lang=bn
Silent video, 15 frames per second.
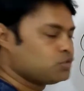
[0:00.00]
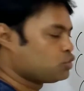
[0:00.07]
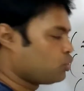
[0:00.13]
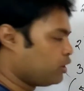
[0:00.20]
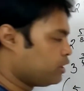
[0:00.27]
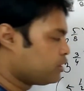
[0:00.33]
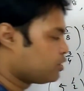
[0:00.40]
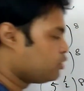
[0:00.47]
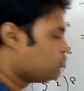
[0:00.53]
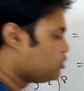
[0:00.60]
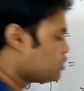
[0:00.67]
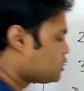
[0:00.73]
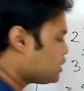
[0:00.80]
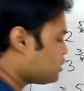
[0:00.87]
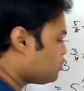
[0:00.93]
ছয়ের কিউব
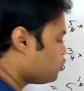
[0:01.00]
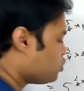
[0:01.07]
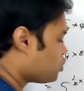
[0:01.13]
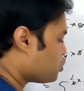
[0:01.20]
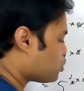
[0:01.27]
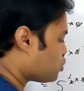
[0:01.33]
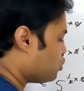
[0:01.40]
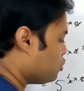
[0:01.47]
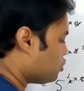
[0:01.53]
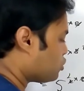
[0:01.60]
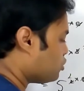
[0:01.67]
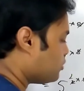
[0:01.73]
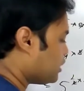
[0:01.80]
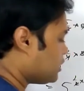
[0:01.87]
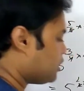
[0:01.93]
হচ্ছে দুশো ষোলো
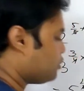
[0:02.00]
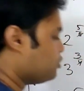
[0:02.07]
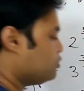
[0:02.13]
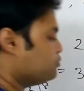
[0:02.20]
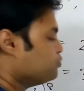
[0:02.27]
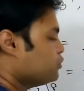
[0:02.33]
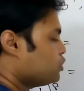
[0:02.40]
তোমরা জানো